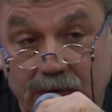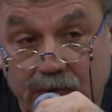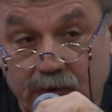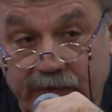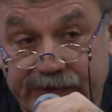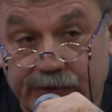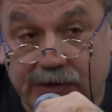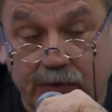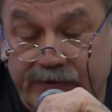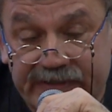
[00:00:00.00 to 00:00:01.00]
У,
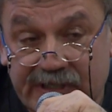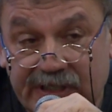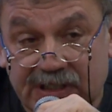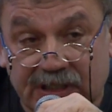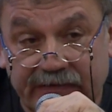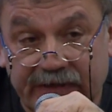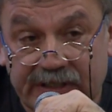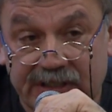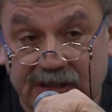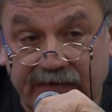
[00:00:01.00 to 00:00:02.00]
Высоц... у Вознесенского
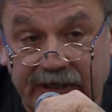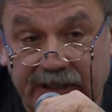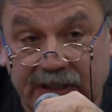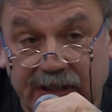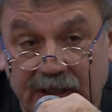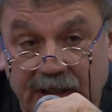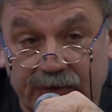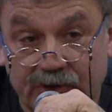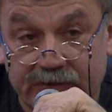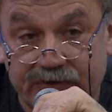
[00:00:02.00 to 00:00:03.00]
есть стихотворение,
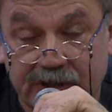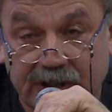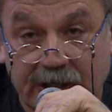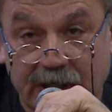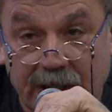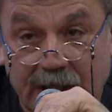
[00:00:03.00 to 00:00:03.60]
которое звучит так –